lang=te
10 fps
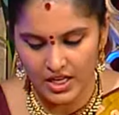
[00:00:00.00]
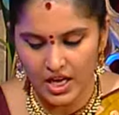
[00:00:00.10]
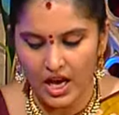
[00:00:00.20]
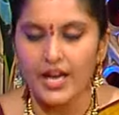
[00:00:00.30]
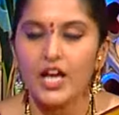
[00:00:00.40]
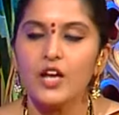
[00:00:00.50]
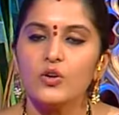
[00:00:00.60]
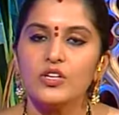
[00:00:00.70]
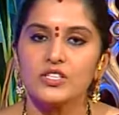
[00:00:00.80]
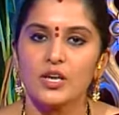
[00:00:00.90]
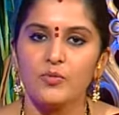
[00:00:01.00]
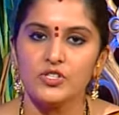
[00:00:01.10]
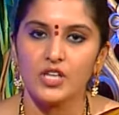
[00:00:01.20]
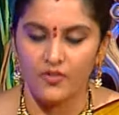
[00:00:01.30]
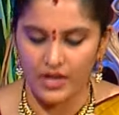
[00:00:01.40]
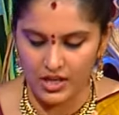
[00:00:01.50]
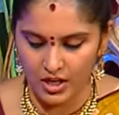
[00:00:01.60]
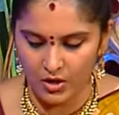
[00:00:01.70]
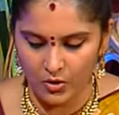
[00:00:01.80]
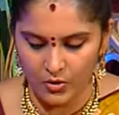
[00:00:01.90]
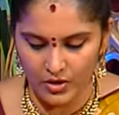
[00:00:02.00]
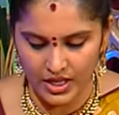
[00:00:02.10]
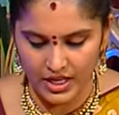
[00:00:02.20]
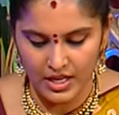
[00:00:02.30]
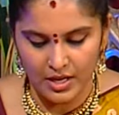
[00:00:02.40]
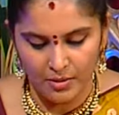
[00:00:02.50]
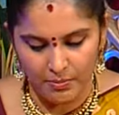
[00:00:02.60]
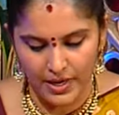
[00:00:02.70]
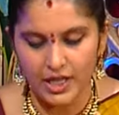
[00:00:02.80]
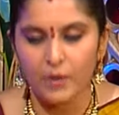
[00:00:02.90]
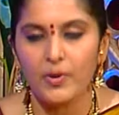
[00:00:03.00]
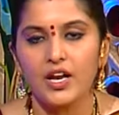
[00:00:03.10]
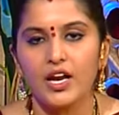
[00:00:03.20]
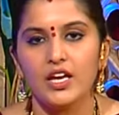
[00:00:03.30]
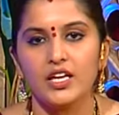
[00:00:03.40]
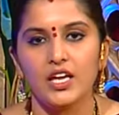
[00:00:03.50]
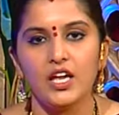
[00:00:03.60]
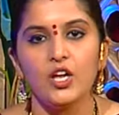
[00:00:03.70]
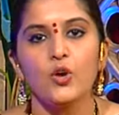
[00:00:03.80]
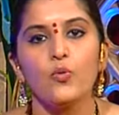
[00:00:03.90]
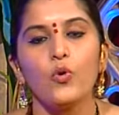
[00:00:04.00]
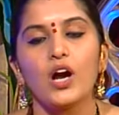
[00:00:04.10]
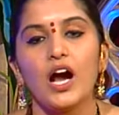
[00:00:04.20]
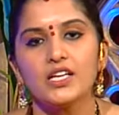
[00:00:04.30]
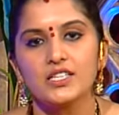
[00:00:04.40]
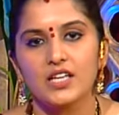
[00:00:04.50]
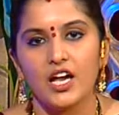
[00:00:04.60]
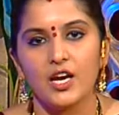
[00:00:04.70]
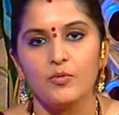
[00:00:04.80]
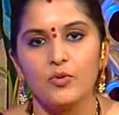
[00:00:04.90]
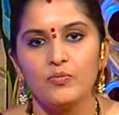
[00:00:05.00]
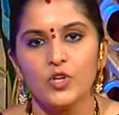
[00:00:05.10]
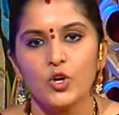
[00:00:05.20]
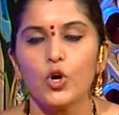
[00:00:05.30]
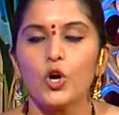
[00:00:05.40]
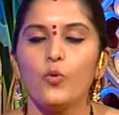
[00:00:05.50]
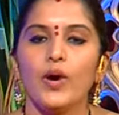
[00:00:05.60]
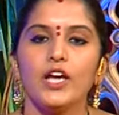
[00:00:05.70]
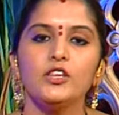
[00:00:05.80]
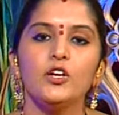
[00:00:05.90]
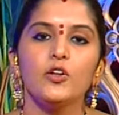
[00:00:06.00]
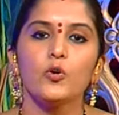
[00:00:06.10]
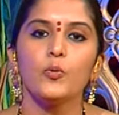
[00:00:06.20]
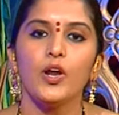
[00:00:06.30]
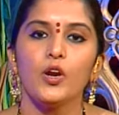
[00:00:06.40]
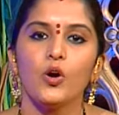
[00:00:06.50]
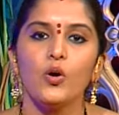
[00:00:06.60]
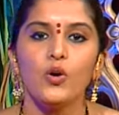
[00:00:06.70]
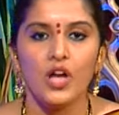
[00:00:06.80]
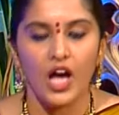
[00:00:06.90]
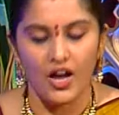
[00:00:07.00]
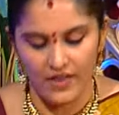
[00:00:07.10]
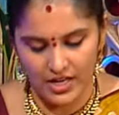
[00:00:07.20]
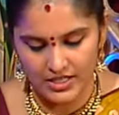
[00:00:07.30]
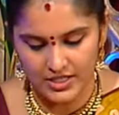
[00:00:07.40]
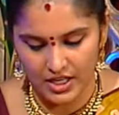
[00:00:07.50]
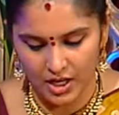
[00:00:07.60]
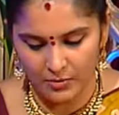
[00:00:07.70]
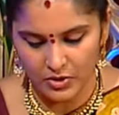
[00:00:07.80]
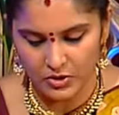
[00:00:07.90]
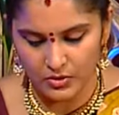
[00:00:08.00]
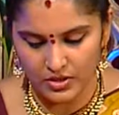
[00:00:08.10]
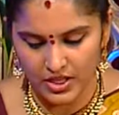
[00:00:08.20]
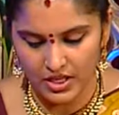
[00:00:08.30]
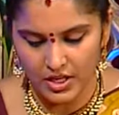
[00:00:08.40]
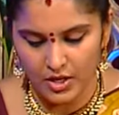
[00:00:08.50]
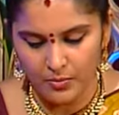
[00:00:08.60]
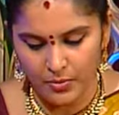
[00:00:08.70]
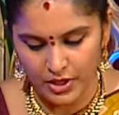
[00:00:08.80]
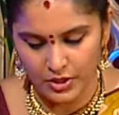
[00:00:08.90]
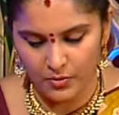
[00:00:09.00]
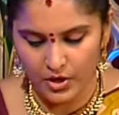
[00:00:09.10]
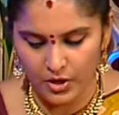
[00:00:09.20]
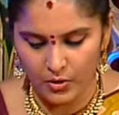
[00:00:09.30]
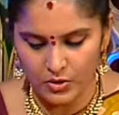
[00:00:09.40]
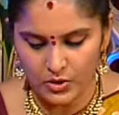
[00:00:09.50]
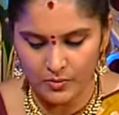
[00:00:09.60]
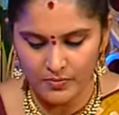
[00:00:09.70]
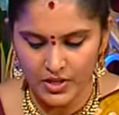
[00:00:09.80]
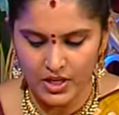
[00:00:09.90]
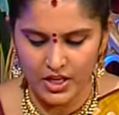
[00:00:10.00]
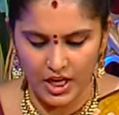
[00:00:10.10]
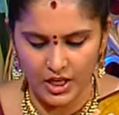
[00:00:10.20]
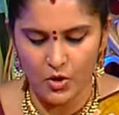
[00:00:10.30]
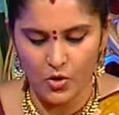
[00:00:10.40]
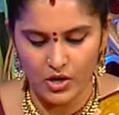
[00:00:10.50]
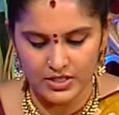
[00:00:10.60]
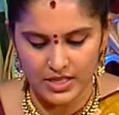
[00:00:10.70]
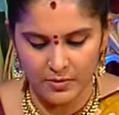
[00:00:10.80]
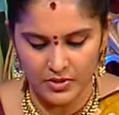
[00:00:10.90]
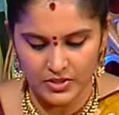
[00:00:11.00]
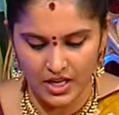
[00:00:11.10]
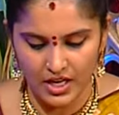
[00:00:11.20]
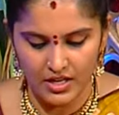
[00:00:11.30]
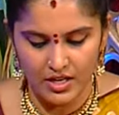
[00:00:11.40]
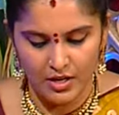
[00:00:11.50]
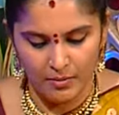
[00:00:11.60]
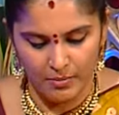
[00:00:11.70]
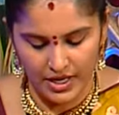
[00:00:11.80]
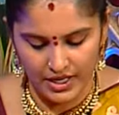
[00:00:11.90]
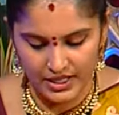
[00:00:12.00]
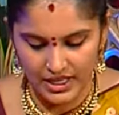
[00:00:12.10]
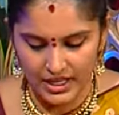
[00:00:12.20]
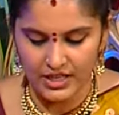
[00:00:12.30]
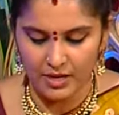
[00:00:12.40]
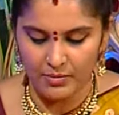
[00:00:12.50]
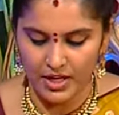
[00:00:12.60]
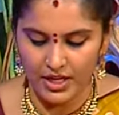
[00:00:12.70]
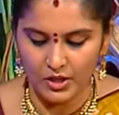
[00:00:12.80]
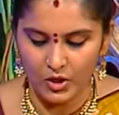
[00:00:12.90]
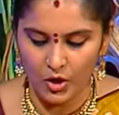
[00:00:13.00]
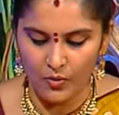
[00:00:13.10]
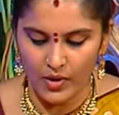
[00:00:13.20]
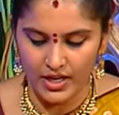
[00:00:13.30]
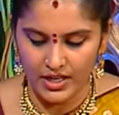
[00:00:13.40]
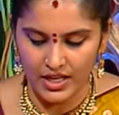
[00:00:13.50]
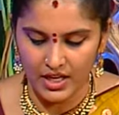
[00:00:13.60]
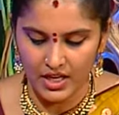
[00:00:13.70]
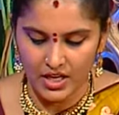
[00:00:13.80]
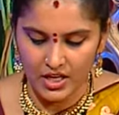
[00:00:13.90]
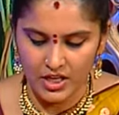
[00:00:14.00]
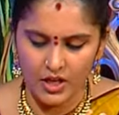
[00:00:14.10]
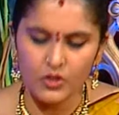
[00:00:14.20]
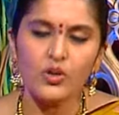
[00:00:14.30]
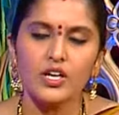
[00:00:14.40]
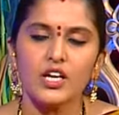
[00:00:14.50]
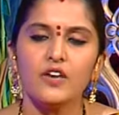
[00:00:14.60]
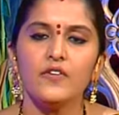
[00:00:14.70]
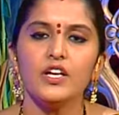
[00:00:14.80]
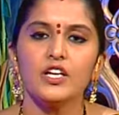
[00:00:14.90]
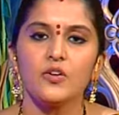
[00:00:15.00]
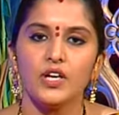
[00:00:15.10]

అనారోగ్య సమస్యల వలయంలో నుండి బయటపడడానికి ఒక ఆస్కారము ఒక వైద్యుడి రూపంలో అవకాశం లభిస్తుంది ప్రతి ఒక్క రోజు ఏదో ఒక సమస్య మనకి లేదా మన ఇంట్లో వారికి ఏదో ఒక రకమైనటువంటి